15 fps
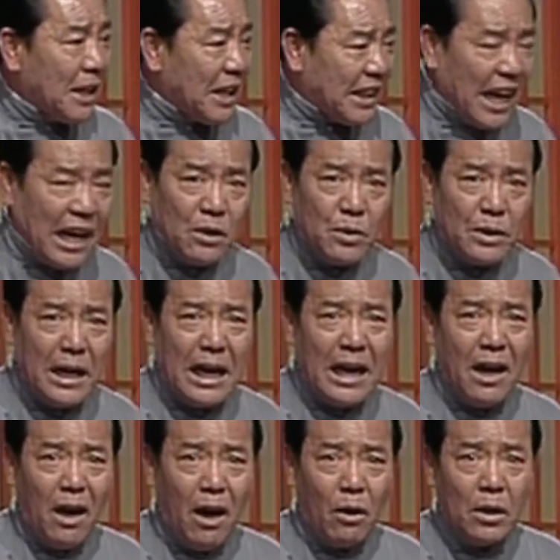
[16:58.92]
他逮住，他还
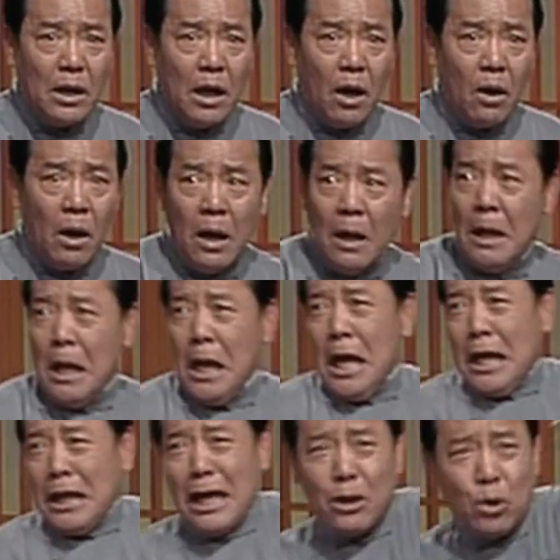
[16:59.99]
好得了。
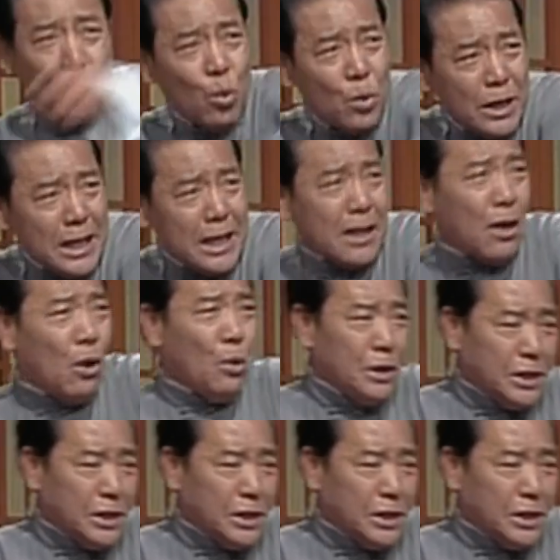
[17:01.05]
他东一头